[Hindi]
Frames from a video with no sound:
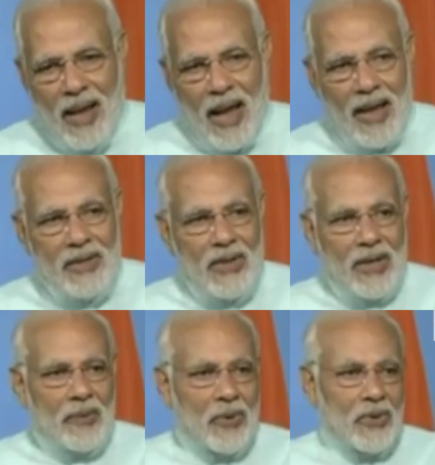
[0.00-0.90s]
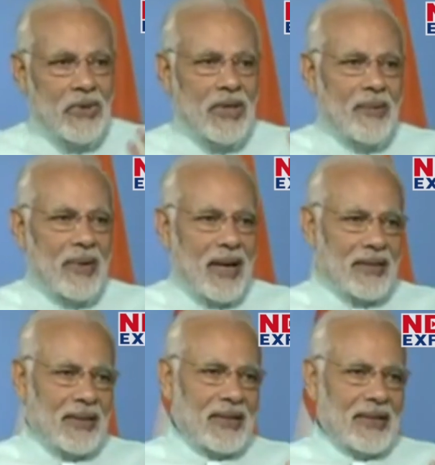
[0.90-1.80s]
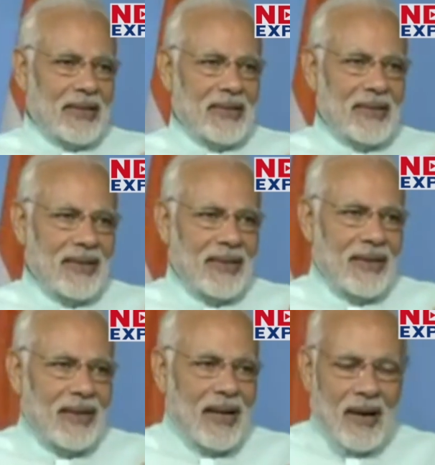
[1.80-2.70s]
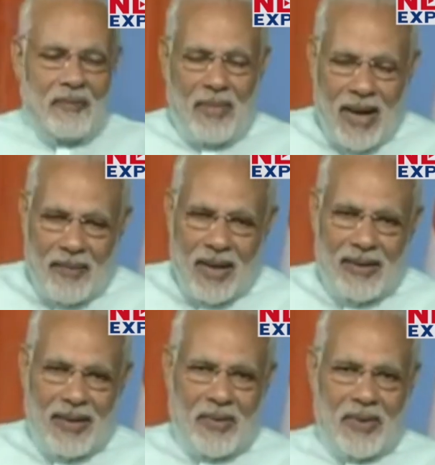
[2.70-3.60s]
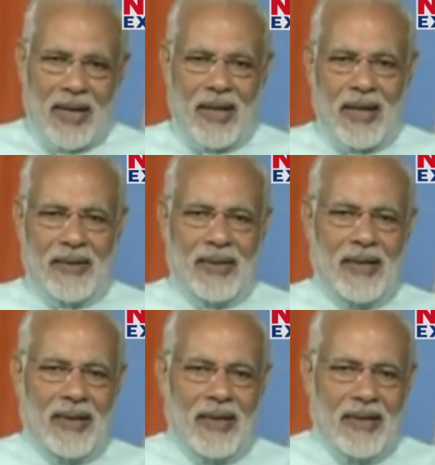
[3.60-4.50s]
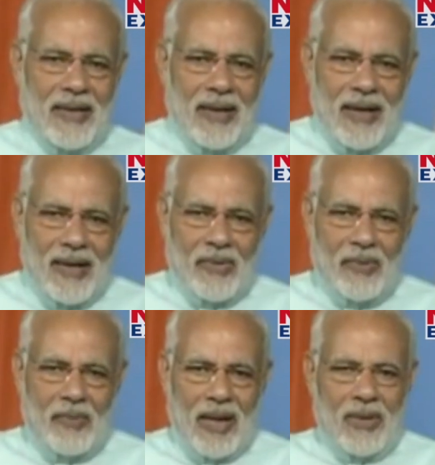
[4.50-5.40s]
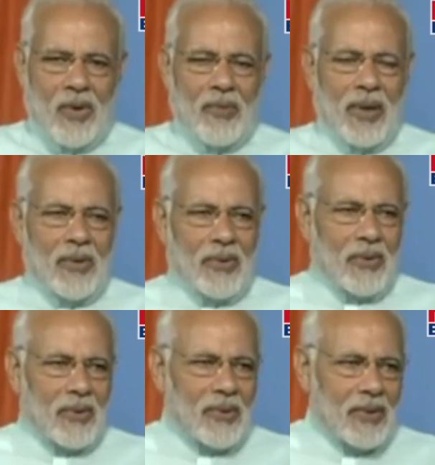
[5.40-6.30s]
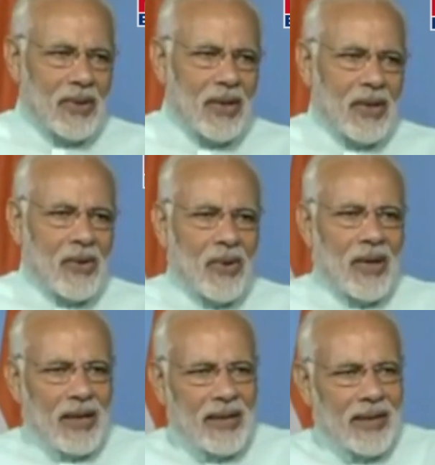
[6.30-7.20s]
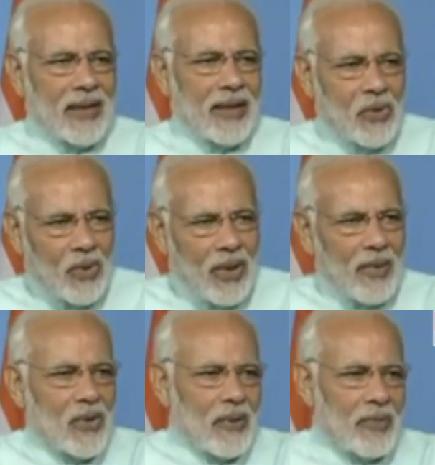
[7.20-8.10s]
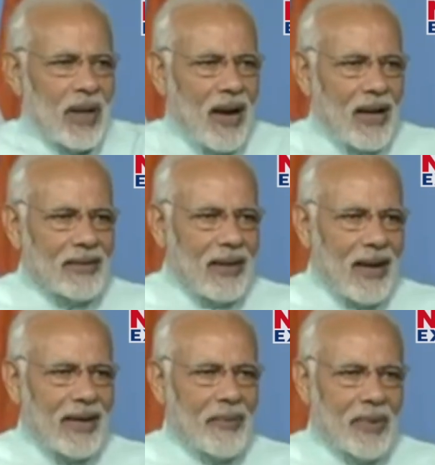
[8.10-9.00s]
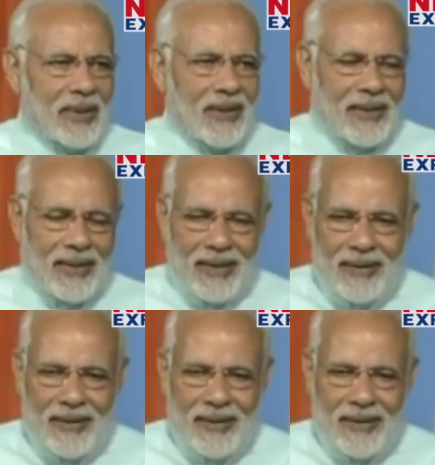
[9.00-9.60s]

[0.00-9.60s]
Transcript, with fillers: ऐसी अद्भुत चीज़ें बनाती हैं अब मैं मानता हूँ ये गैस सिलेंडर के कारण वो माताओं बहनों को और लकड़ी के चूल्हे में जो अपने हाथ जलाने पड़ते थे